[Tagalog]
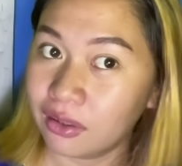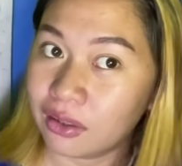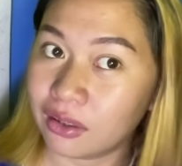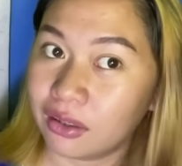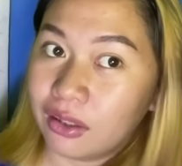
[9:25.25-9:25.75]

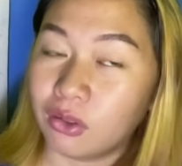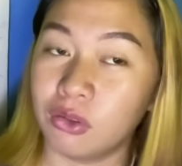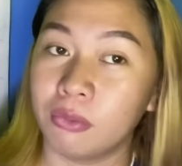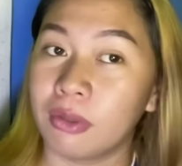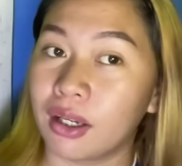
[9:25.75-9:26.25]
hindi ako
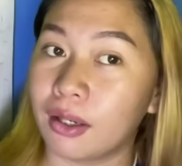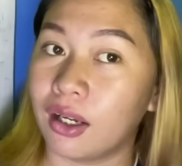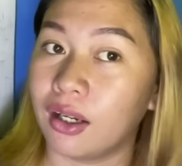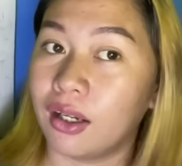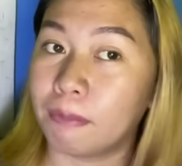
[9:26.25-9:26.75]

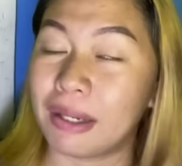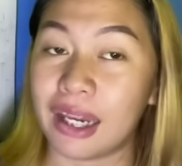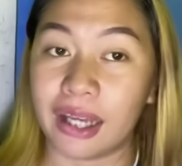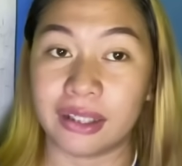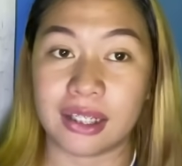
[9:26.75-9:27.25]

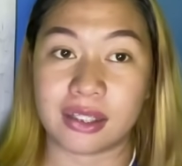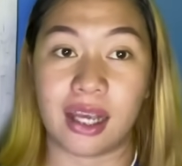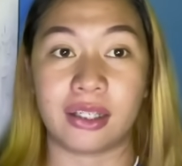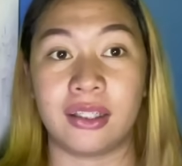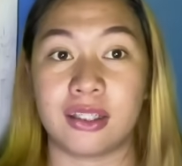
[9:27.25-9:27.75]
makapalagi sa
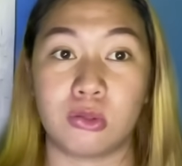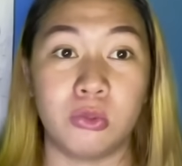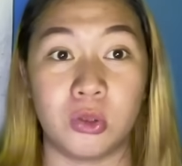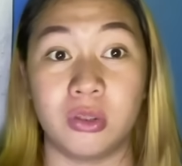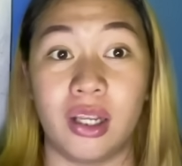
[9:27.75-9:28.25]
aking
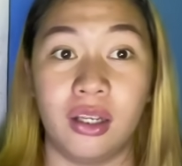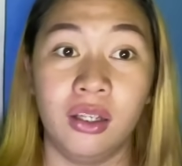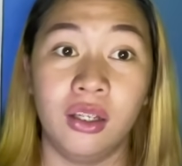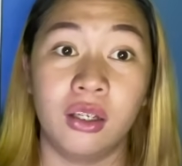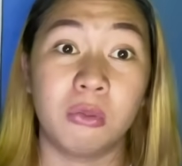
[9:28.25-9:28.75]
studio dahil
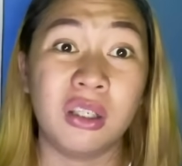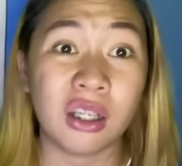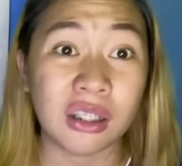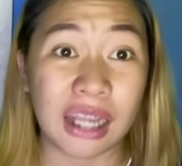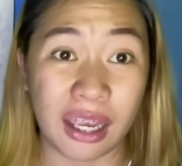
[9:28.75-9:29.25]
walang
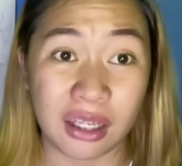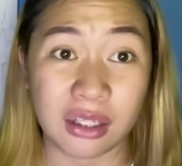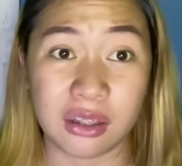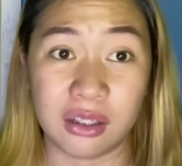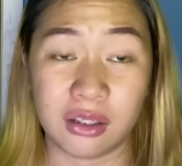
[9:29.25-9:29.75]
light
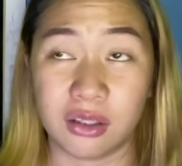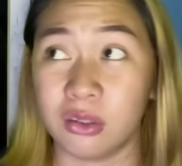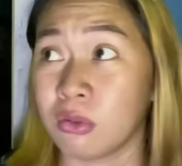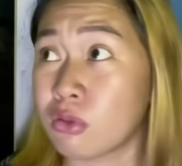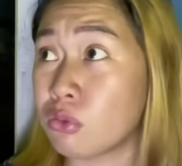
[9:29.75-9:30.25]

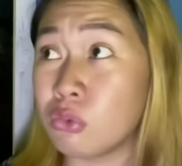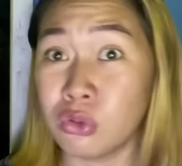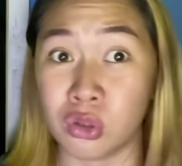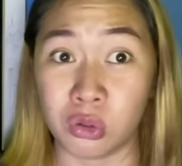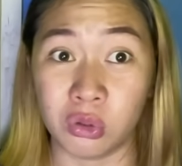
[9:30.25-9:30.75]
yung
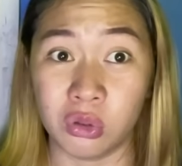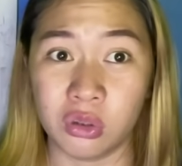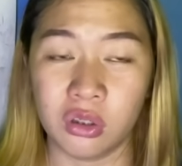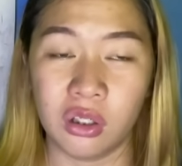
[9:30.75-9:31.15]
studio.